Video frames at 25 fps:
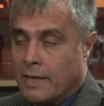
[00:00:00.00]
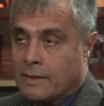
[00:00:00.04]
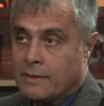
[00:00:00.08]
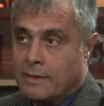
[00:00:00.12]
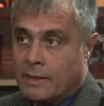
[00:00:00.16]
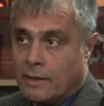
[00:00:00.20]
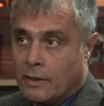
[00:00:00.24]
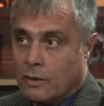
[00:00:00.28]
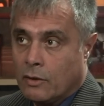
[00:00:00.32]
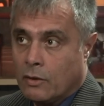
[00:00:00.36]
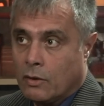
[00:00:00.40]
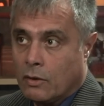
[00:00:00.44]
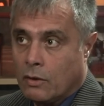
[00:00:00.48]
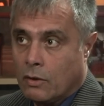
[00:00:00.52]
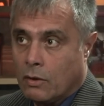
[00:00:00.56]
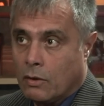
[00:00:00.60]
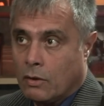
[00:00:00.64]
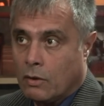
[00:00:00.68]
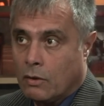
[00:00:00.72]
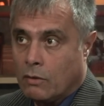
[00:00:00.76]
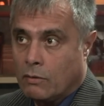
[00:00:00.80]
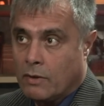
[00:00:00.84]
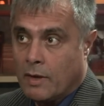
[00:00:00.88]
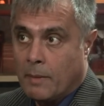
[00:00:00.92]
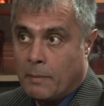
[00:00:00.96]
que ha
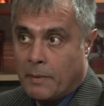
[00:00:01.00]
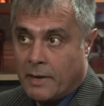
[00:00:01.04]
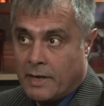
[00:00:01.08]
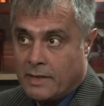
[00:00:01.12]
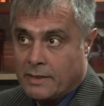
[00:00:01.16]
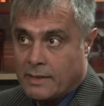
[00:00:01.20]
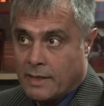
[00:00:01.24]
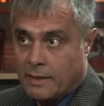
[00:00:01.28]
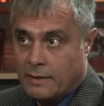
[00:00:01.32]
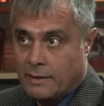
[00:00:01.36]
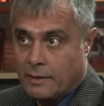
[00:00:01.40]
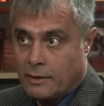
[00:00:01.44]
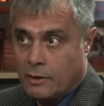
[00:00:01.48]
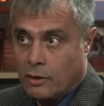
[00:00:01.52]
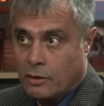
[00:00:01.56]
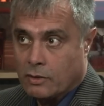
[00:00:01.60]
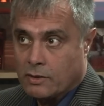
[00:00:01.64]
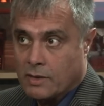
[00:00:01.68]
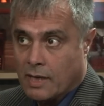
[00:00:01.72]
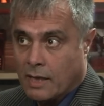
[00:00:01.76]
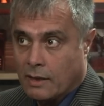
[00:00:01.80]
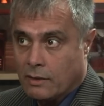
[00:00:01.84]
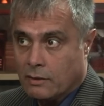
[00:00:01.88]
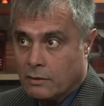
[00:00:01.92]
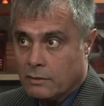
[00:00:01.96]
sido una experiencia
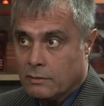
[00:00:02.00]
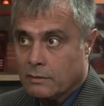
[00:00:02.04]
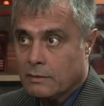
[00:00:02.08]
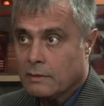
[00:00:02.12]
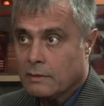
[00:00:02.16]
exitosa. Ha